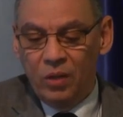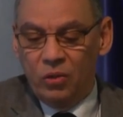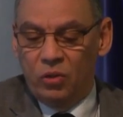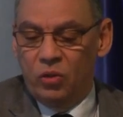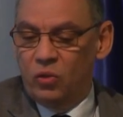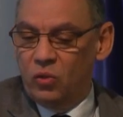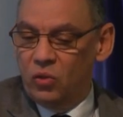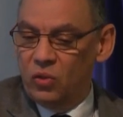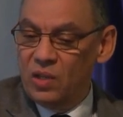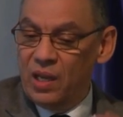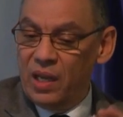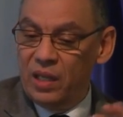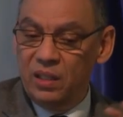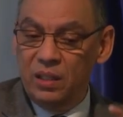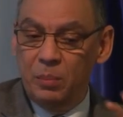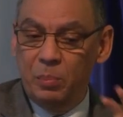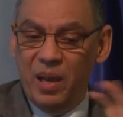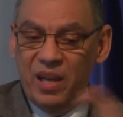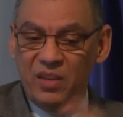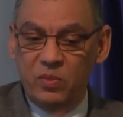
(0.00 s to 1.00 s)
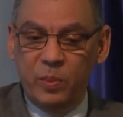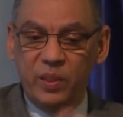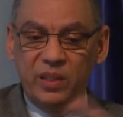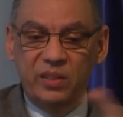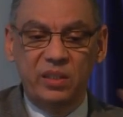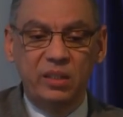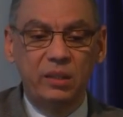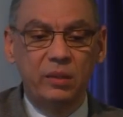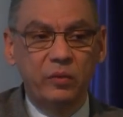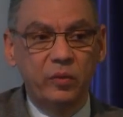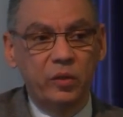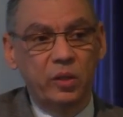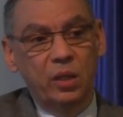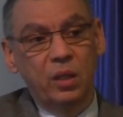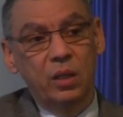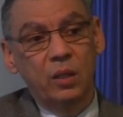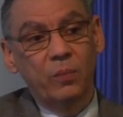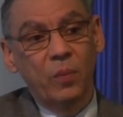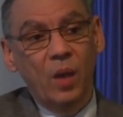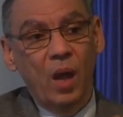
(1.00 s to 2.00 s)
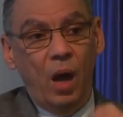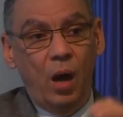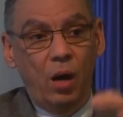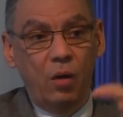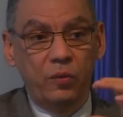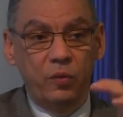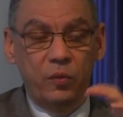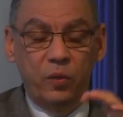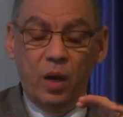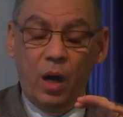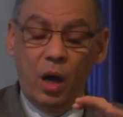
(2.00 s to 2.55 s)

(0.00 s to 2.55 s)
sozusagen die Perspektive, auf,